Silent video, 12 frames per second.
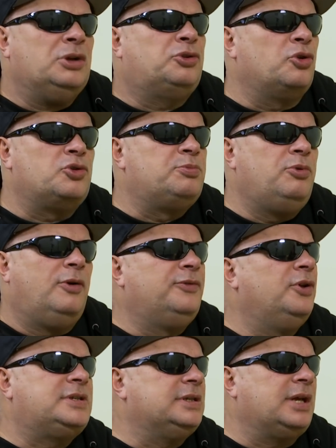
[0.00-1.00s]
To już było
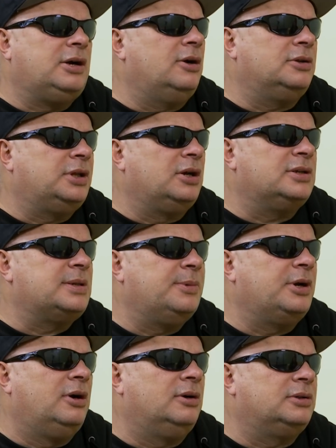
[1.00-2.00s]
w nocy tego, mhm. tego
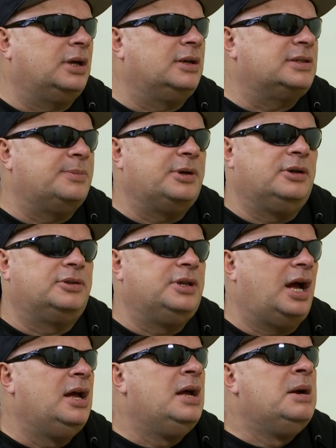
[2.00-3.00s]
samego, tego samego tego
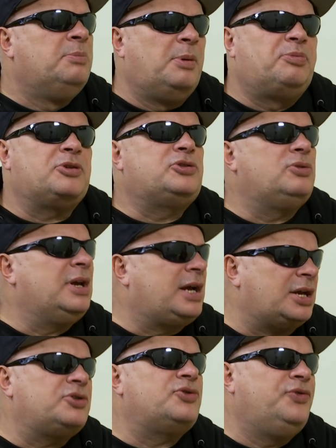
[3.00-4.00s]
dnia. Samego dnia. Po prostu
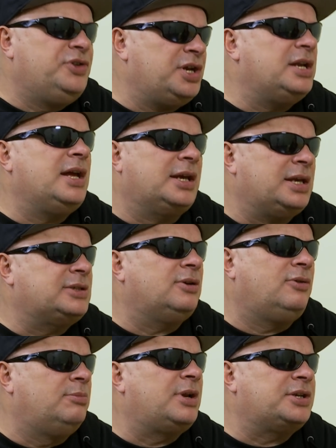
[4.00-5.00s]
lekarze już widzieli, jakie są
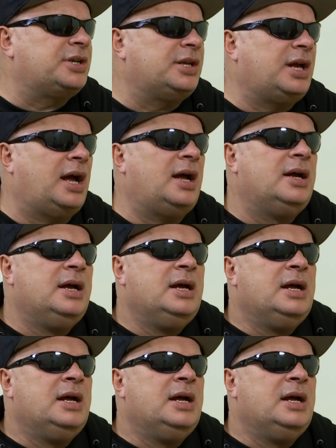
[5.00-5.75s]
mhm. obrażenia.